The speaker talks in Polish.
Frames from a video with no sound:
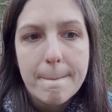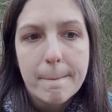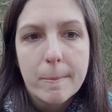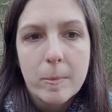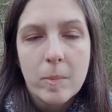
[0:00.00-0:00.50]

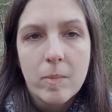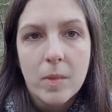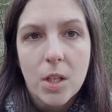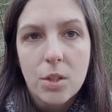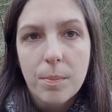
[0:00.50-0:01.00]
mm,
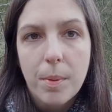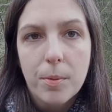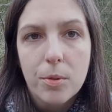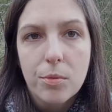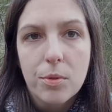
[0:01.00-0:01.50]

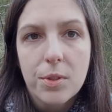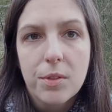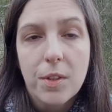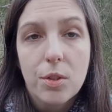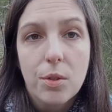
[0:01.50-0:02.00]
że po
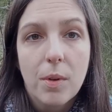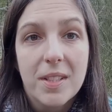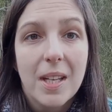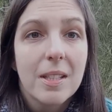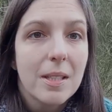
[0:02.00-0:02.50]
prostu
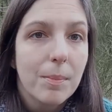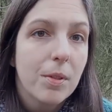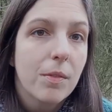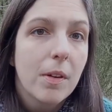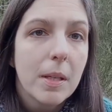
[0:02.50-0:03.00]
stwierdziła,
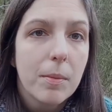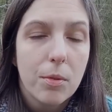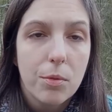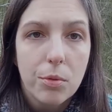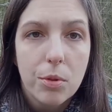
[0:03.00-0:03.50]

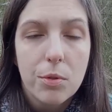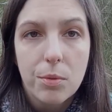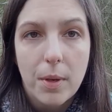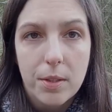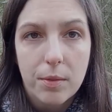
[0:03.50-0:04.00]
zaakceptowała jakby tą
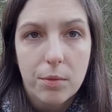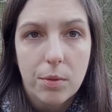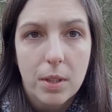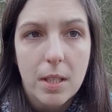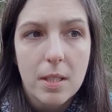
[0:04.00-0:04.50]
trudną
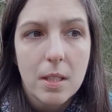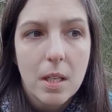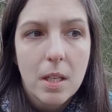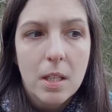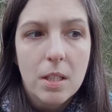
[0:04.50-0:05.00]
sytuację, w której
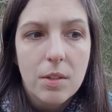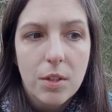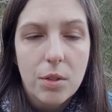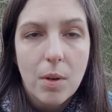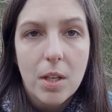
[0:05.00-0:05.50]
jest
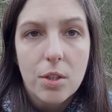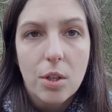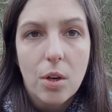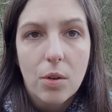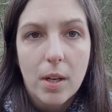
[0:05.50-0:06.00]
i
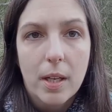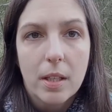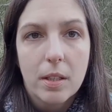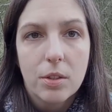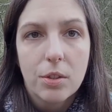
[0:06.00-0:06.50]
stwierdziła, że
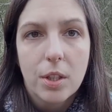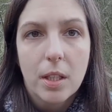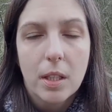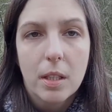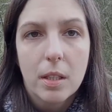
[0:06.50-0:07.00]
okej, okay,
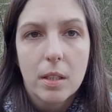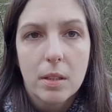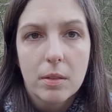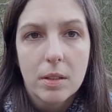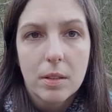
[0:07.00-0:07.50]

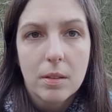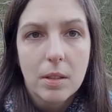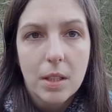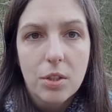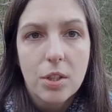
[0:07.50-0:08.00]
że
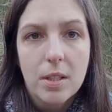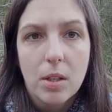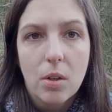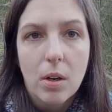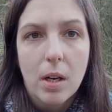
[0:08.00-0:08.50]

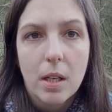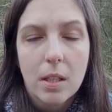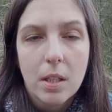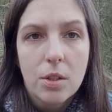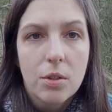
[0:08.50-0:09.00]
kiedyś się
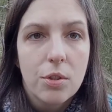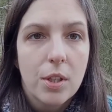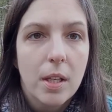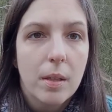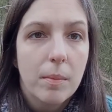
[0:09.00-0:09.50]
zakocha,
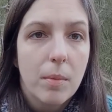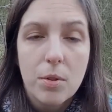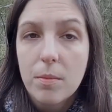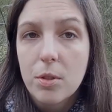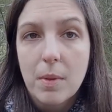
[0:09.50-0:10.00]

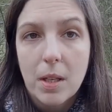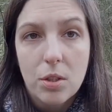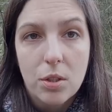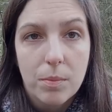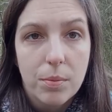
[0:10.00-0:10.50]
że może
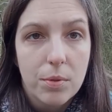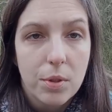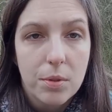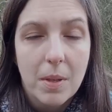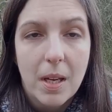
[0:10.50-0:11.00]
będzie miał jakiś
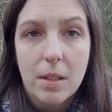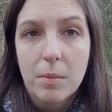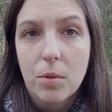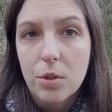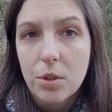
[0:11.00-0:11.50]
impuls do
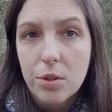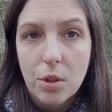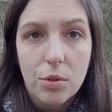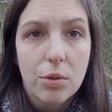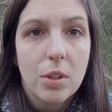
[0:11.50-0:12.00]
zmiany,
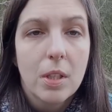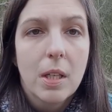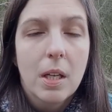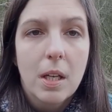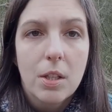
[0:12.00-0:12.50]
może
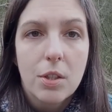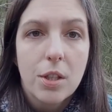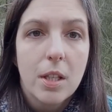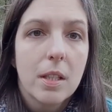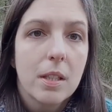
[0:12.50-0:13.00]
coś,
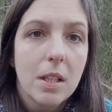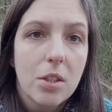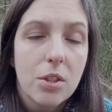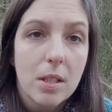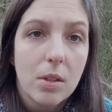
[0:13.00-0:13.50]
E,
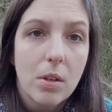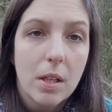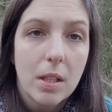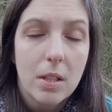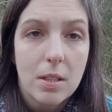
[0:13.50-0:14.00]
że kiedyś się
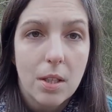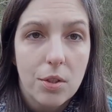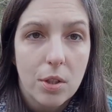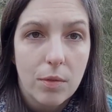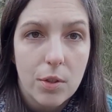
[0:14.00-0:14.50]
zakocha,
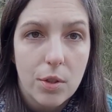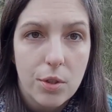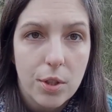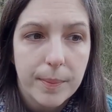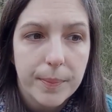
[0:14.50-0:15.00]
kiedyś zacznie
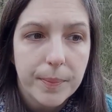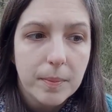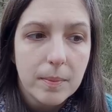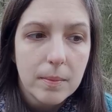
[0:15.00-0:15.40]
nowe życie.